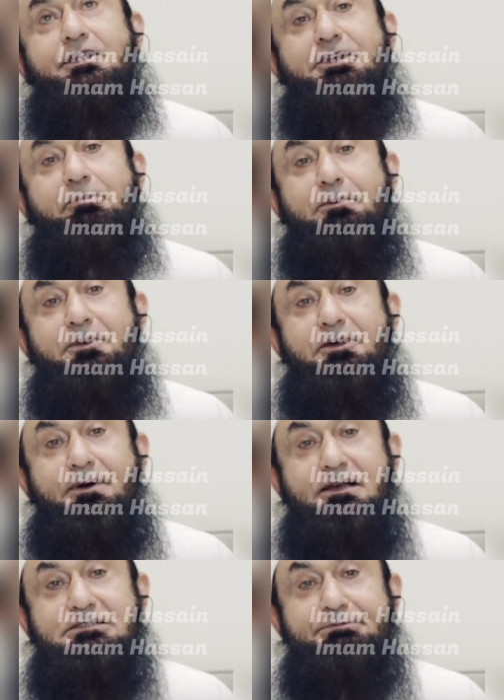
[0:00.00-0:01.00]
जब आप
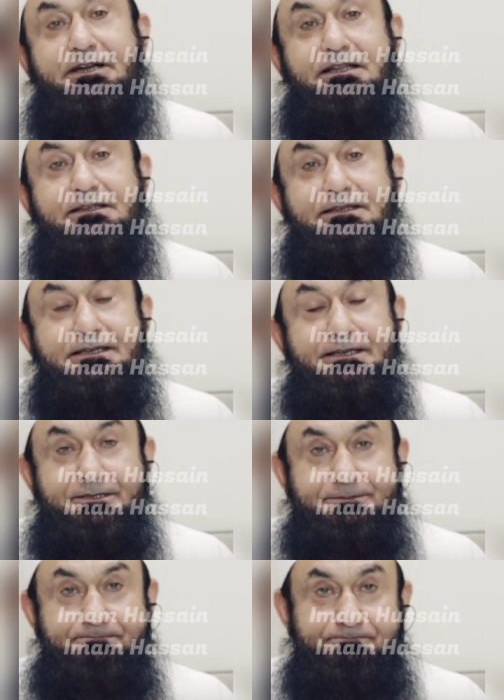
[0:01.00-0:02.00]
नमाज पढ़ाते थे
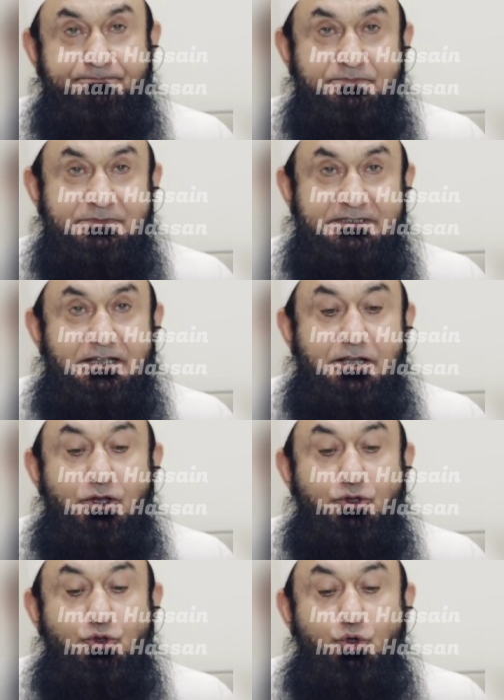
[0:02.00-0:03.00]

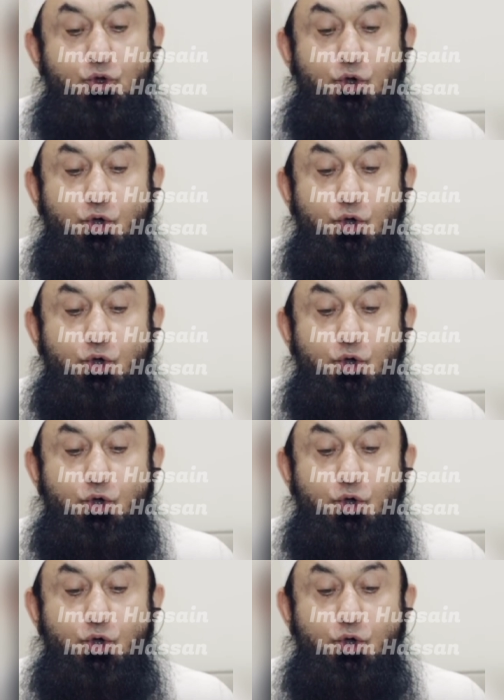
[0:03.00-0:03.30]
तो